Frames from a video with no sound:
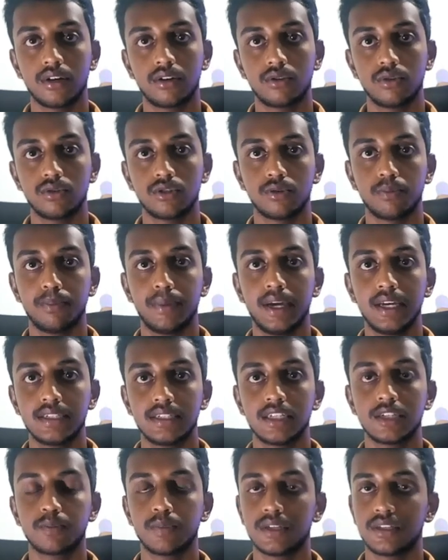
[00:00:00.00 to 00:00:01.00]
கொஞ்சம்
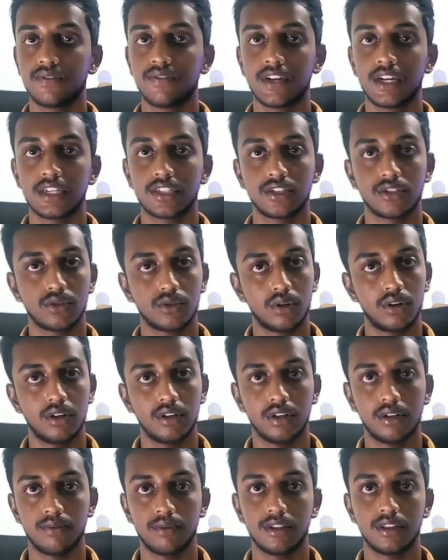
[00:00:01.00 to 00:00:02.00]
பேசிக் ஸ்பெசிஃபிகேஷன்ஸோட
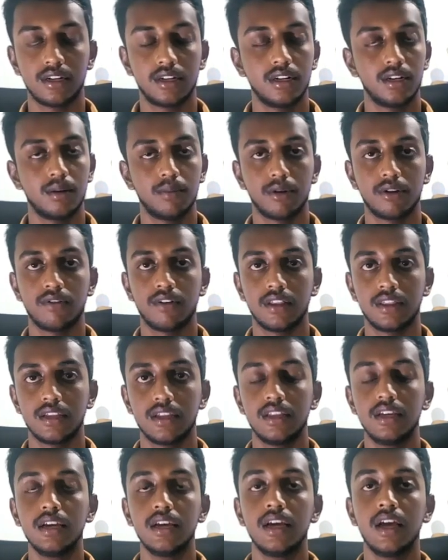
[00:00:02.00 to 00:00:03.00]
வந்துட்டு நம்மளுக்கு
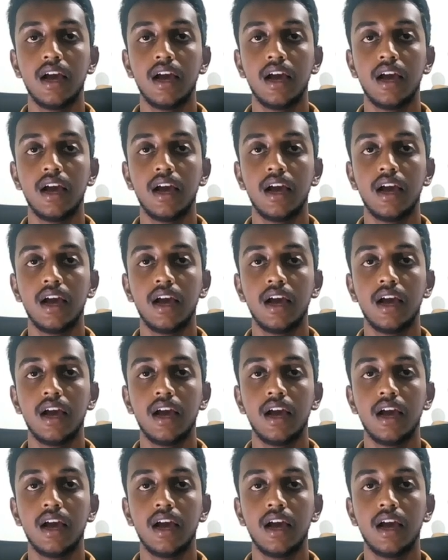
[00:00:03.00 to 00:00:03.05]
வந்தது